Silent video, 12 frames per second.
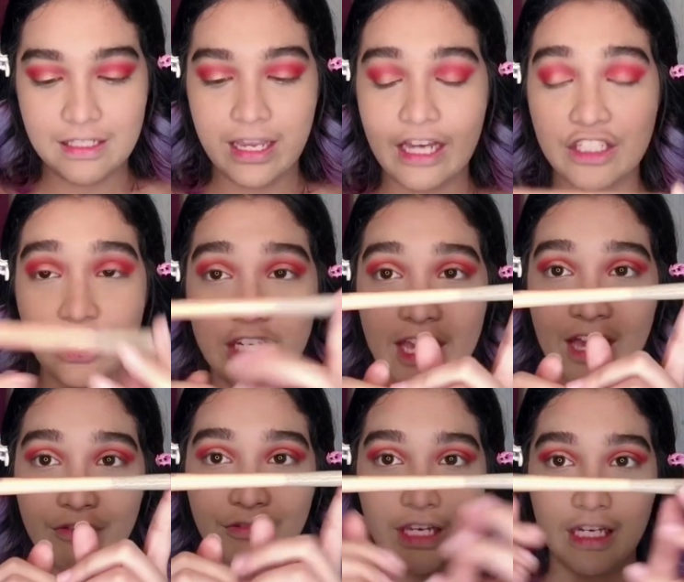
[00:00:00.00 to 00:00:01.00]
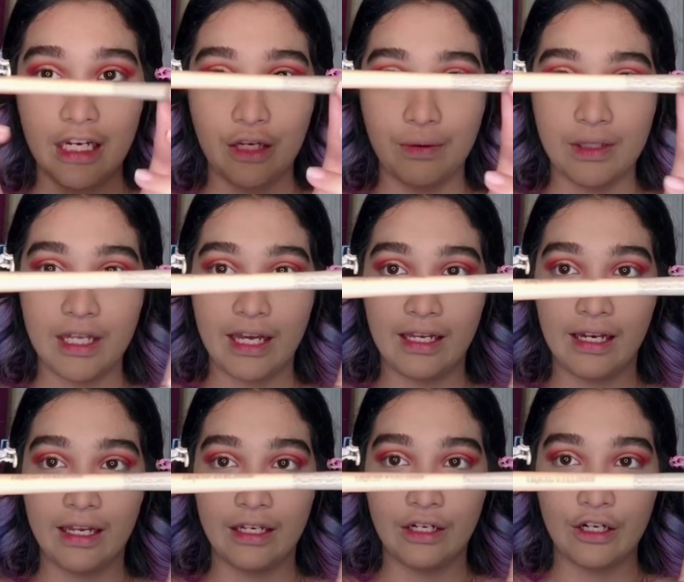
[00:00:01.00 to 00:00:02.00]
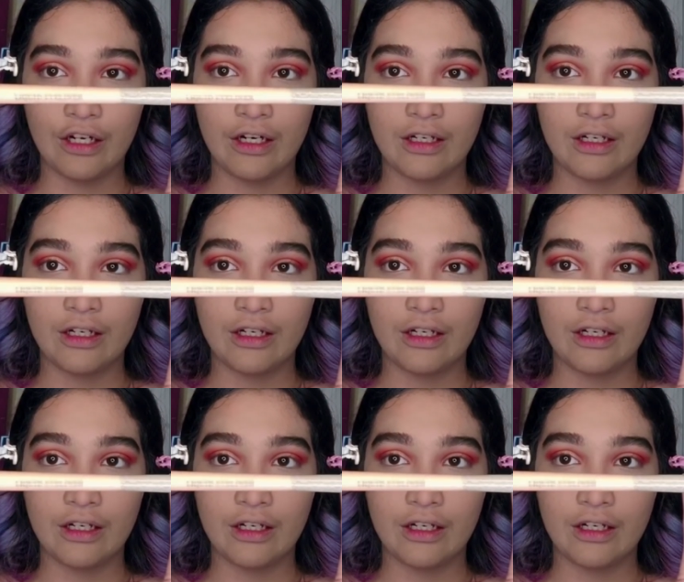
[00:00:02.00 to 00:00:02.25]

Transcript: They actually have a liquid eyeliner.